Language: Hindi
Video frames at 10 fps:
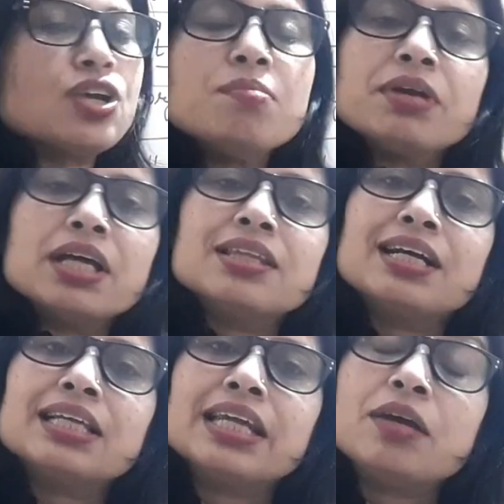स्ट्रीम के
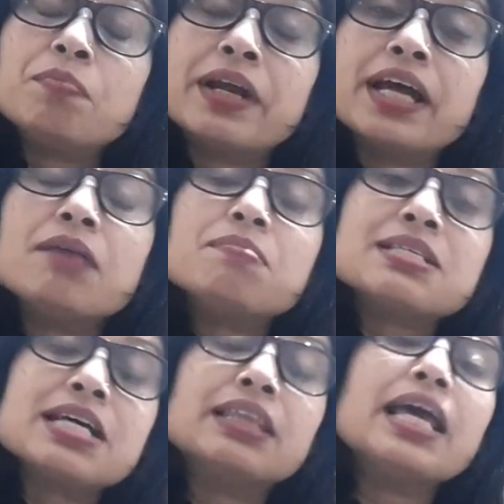अंतर्गत नहीं पढ़ेगा
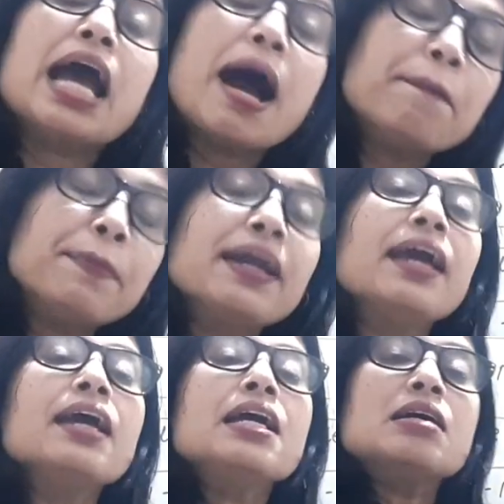बसरते अपने